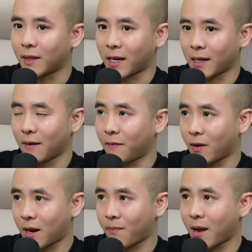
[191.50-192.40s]
và thành
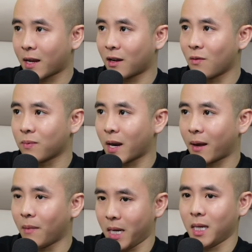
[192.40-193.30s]
lập vào năm
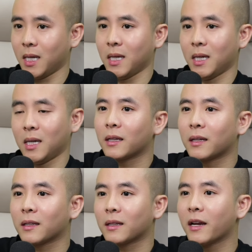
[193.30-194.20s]
2007
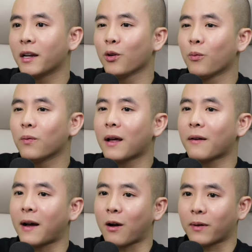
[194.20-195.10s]
thì đây đúng
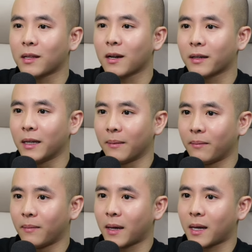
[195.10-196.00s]
là vào cái thời
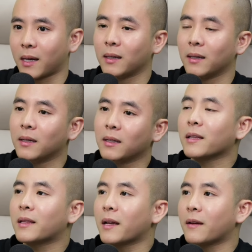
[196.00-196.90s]
điểm mà
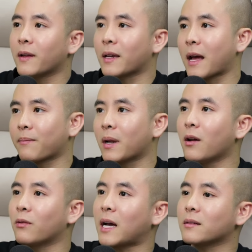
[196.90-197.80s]
kinh tế Việt Nam
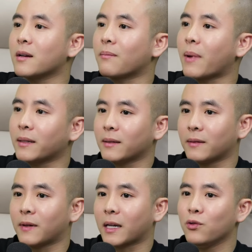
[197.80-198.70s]
bắt đầu tăng trưởng mạnh
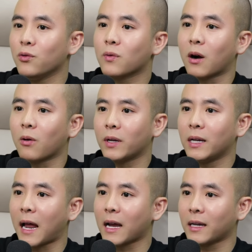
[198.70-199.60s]
và cái nhu cầu
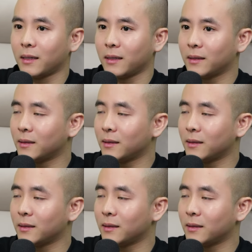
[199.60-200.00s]
đi lại